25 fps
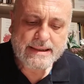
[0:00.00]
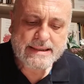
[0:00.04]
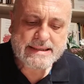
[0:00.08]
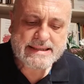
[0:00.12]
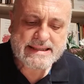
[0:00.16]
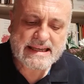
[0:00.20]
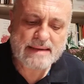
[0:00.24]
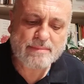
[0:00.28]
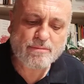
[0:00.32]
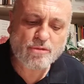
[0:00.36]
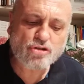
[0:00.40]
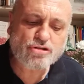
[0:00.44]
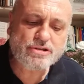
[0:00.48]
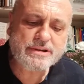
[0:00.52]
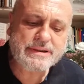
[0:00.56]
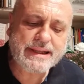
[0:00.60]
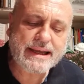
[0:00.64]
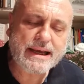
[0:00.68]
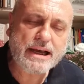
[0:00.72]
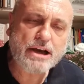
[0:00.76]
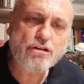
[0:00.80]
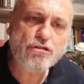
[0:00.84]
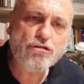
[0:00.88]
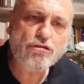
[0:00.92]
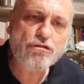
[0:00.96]
Se
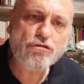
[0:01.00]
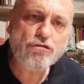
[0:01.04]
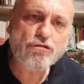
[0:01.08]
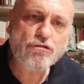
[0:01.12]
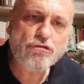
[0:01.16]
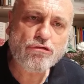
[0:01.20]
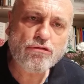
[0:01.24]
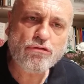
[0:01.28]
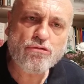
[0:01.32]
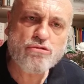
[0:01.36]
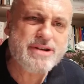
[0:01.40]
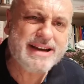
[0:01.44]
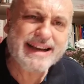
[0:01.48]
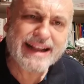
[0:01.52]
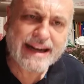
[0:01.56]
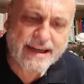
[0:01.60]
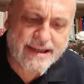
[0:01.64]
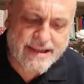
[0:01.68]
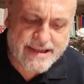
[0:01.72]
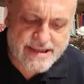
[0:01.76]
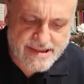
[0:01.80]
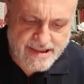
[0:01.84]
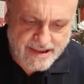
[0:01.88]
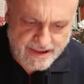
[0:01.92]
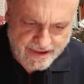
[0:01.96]
monta un
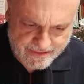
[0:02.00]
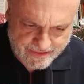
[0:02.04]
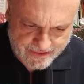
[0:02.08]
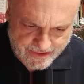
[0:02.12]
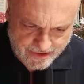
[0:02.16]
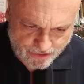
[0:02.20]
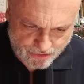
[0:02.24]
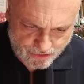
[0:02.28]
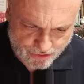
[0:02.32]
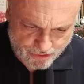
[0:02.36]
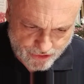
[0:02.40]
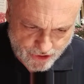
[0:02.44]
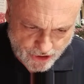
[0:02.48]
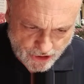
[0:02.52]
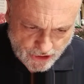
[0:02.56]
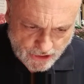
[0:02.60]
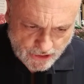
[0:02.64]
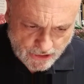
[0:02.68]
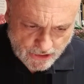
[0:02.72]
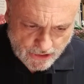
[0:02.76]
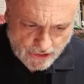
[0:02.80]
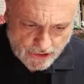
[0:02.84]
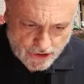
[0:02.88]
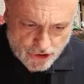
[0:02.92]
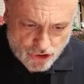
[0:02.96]
gran escándalo.
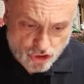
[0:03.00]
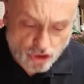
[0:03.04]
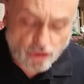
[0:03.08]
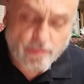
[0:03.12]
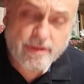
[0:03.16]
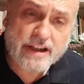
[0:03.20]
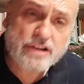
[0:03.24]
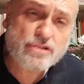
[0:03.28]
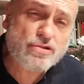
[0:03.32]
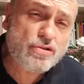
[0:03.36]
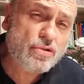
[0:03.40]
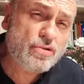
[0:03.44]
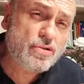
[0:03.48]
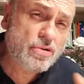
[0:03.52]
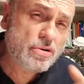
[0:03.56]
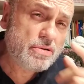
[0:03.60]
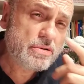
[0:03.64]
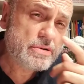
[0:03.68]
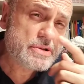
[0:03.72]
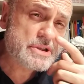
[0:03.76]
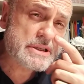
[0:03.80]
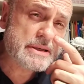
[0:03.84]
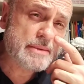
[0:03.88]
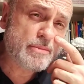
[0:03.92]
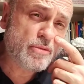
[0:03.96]
Sobre
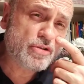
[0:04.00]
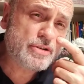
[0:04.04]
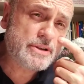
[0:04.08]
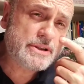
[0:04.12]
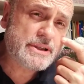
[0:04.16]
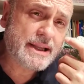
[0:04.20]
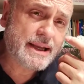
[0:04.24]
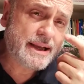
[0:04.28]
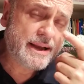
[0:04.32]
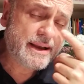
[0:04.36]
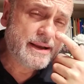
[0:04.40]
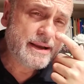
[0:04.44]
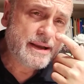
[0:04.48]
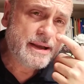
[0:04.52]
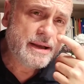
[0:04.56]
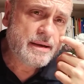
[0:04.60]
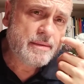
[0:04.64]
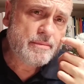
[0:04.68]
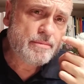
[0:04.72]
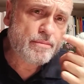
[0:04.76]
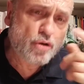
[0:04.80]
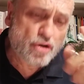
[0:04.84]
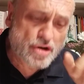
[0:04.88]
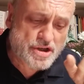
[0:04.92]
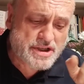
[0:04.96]
todo se monta
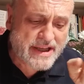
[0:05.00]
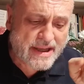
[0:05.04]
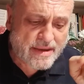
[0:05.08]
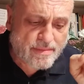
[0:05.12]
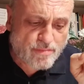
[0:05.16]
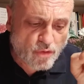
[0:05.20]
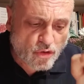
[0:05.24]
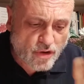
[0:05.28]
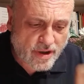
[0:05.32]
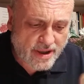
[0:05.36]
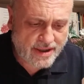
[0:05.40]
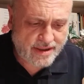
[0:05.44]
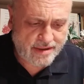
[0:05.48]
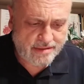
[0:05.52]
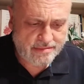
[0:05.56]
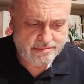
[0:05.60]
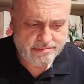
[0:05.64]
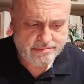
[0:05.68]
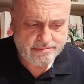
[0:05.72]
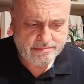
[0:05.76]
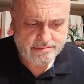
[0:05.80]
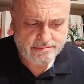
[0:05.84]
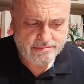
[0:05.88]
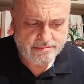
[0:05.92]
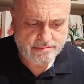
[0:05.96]
por ser mujer,
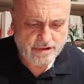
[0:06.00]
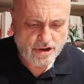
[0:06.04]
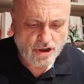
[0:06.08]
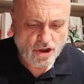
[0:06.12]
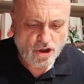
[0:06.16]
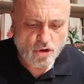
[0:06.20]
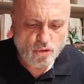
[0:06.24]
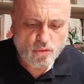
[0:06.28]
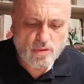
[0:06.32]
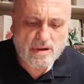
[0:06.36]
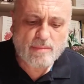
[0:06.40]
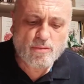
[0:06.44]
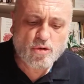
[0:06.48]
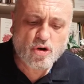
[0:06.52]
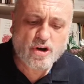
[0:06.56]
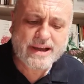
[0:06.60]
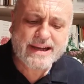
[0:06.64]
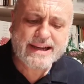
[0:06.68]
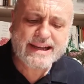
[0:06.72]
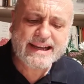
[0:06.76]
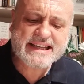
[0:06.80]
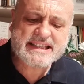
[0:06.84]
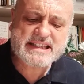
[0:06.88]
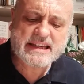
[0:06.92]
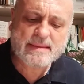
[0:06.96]
una
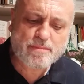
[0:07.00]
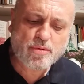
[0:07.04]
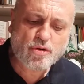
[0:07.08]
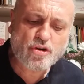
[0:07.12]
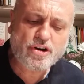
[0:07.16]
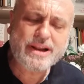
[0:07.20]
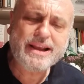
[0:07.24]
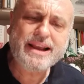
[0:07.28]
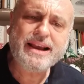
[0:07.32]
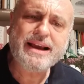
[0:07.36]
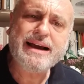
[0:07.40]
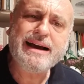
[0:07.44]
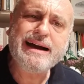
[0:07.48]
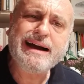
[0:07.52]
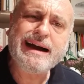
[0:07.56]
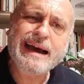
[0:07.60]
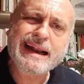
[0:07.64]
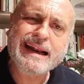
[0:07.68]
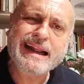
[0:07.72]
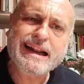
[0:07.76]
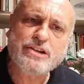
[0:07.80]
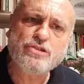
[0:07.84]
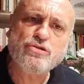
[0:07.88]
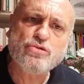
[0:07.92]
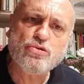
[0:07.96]
mujer que se pone
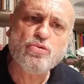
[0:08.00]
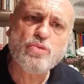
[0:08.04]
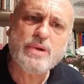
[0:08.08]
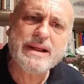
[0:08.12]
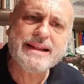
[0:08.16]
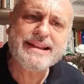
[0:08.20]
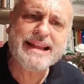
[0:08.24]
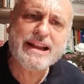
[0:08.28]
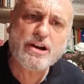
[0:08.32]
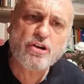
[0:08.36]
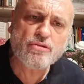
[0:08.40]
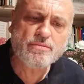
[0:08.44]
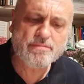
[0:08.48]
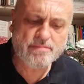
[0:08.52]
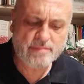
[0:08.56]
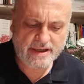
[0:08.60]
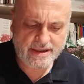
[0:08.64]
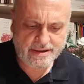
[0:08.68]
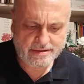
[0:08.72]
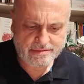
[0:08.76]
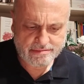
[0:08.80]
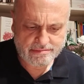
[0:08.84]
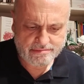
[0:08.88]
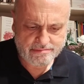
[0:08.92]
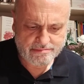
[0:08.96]
a la altura del
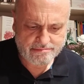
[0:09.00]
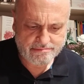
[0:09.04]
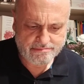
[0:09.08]
hombre.